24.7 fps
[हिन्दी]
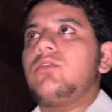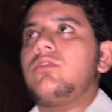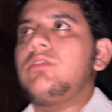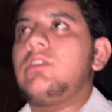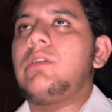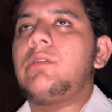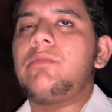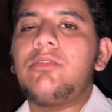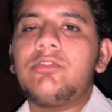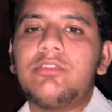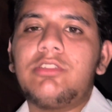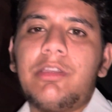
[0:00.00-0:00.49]
हम
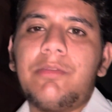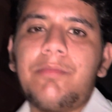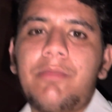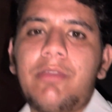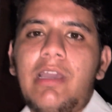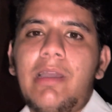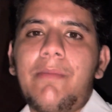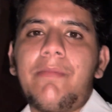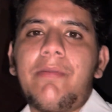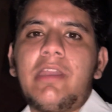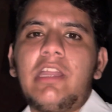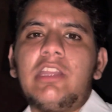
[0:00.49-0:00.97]
लोग दिन में यहाँ
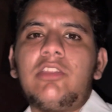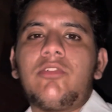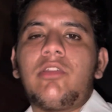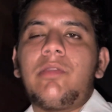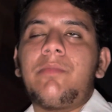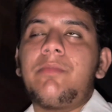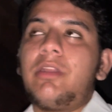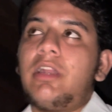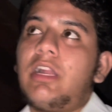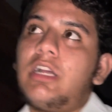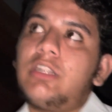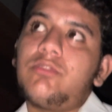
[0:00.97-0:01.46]
पर आए तो अभी
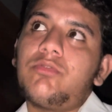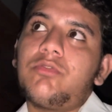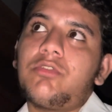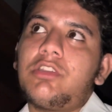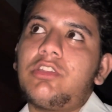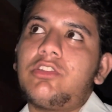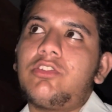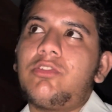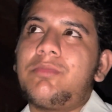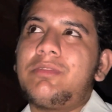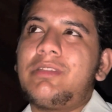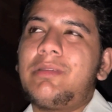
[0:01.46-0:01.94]
रात हो गई
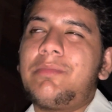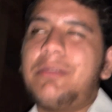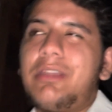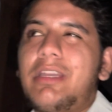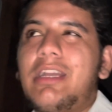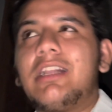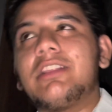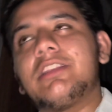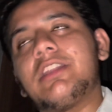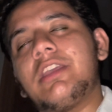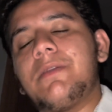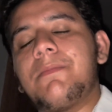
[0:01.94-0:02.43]
तो सब
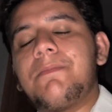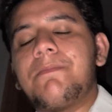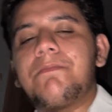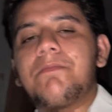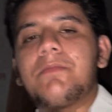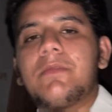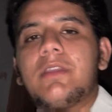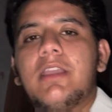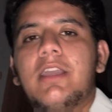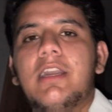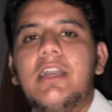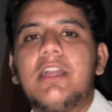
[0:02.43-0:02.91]
बताते
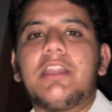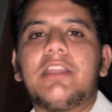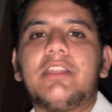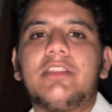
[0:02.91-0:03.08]
हैं घर की